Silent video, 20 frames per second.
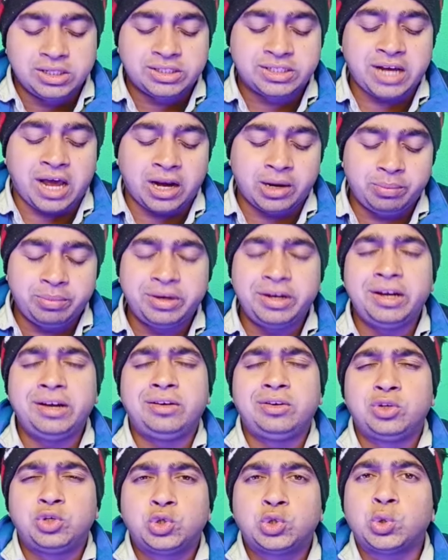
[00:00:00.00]
চার মিনিট
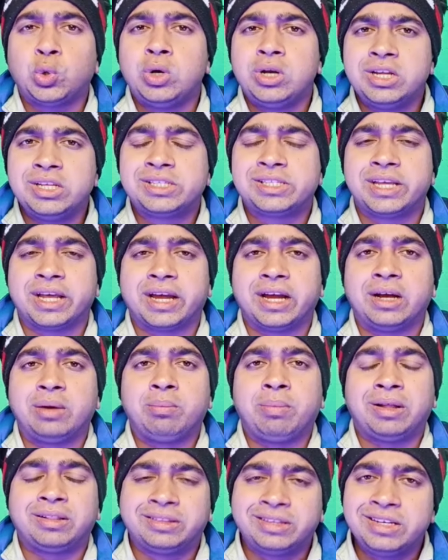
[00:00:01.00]
চল্লিশ সেকেন্ড
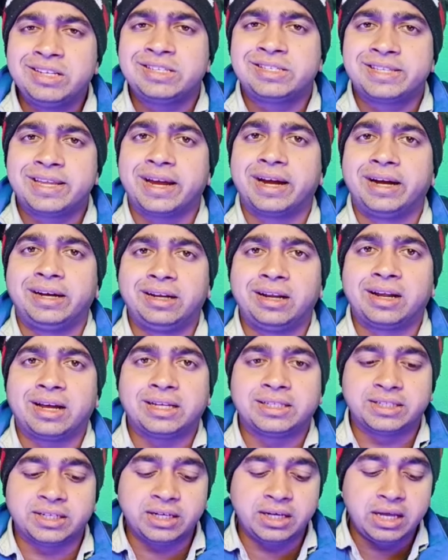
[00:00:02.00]
বা তিরিশ সেকেন্ডের
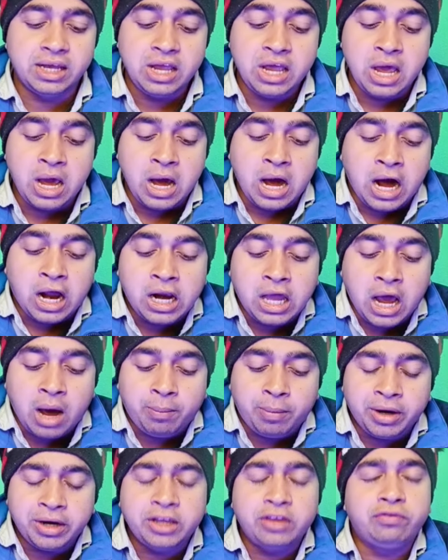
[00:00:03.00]
কাছে আর
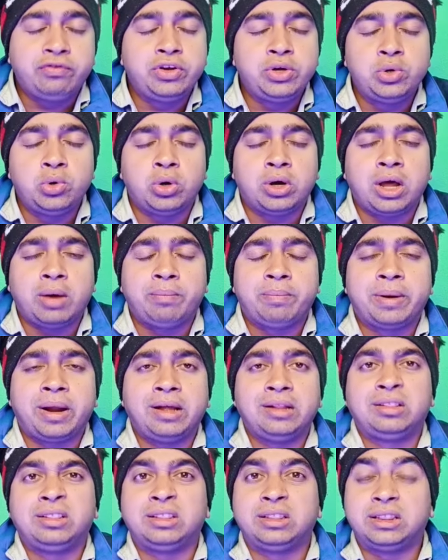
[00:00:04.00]
আমার এই ভিডিওটা
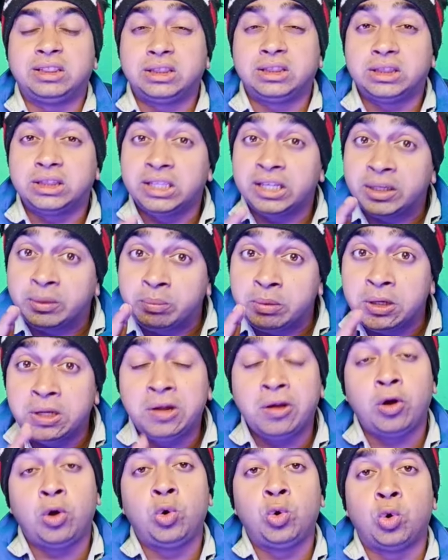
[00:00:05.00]
প্রায় তিন
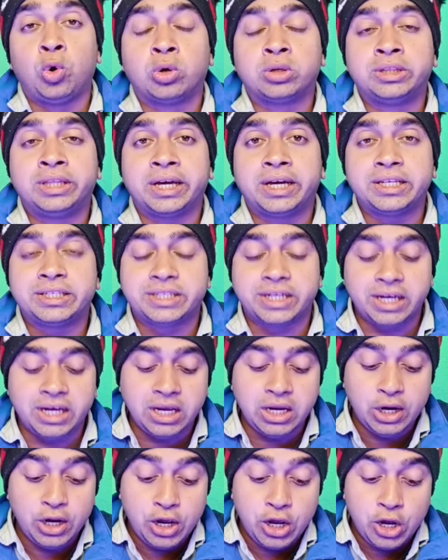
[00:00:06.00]
মিলিয়ন লোক দেখেছে
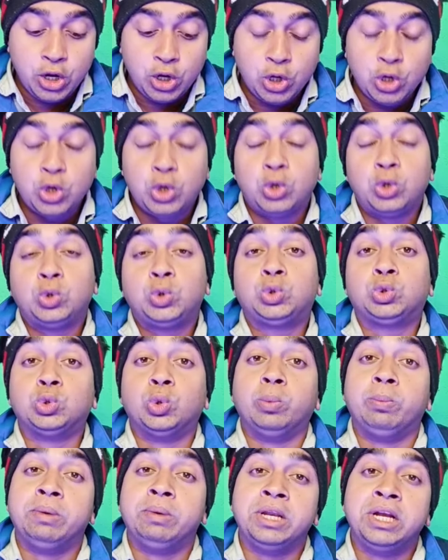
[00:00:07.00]
দু
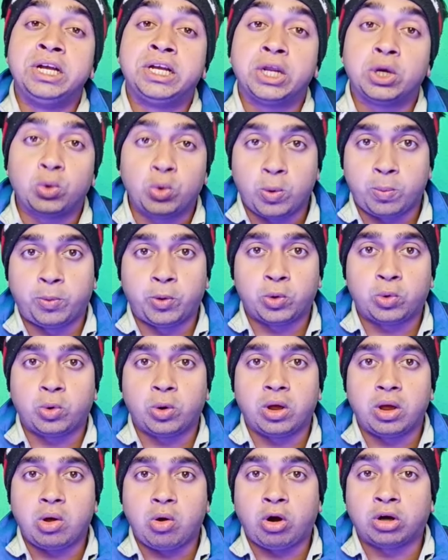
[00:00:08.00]
মিনিটের ওপর
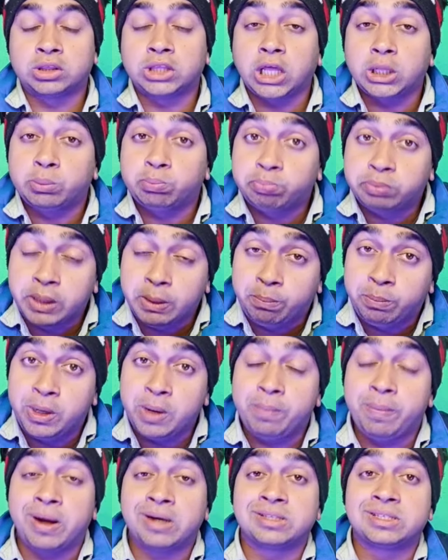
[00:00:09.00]
করে অর্থাৎ ফিফটি
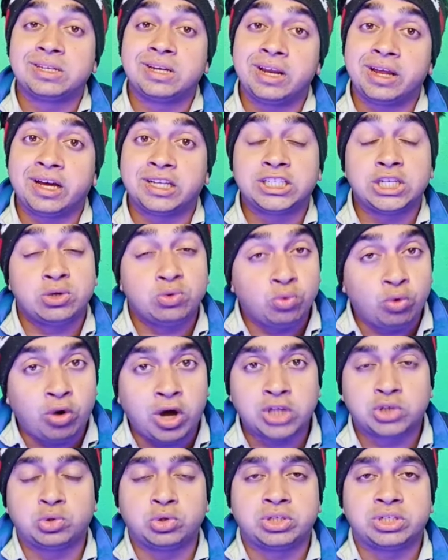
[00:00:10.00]
পার্সেন্টের কাছে
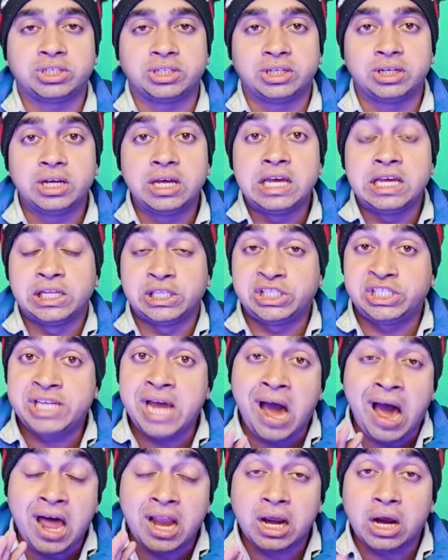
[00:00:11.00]
ওয়াচ হচ্ছে
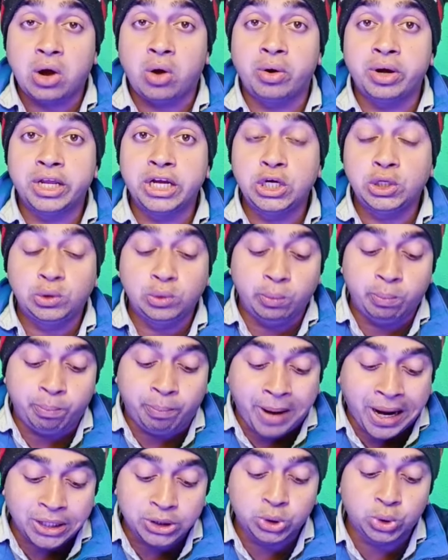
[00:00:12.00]
যার কারণে ইউটিউব
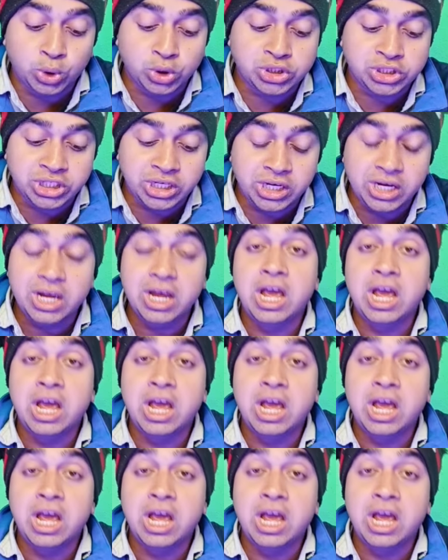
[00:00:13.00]
বাধ্য হচ্ছে